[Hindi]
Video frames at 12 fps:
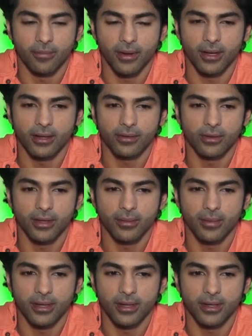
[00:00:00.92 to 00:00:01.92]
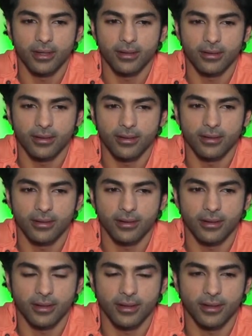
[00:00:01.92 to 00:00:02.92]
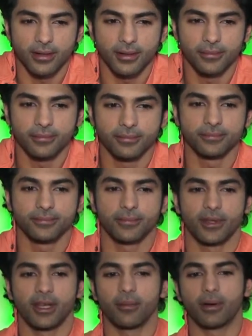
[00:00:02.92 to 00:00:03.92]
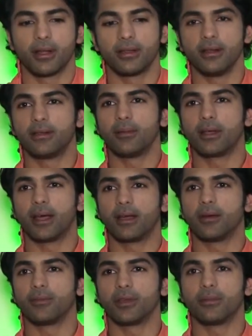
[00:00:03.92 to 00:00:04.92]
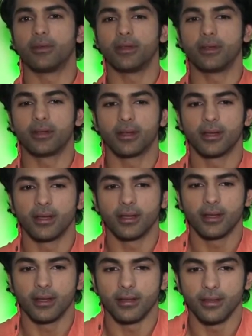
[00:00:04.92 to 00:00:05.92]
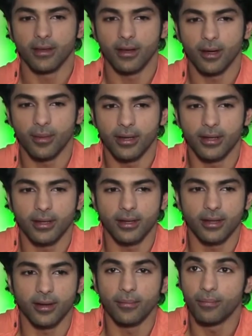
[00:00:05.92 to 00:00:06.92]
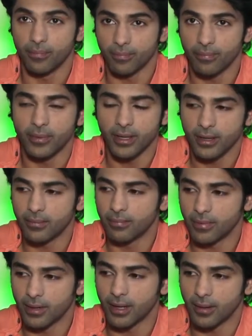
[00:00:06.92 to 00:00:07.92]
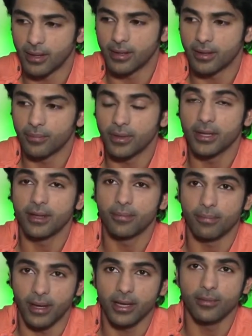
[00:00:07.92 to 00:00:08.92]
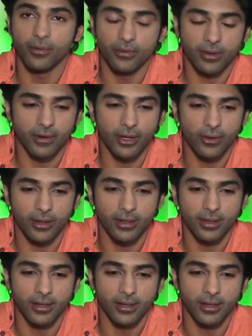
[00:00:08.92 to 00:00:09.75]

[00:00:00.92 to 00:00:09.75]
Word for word: पहले तो ये मैंने यानी बड़े दिल से बनाया हम सब ने ये हमारी कम ये हमारी कंपनी की पहली म्यूज़िक वीडियो है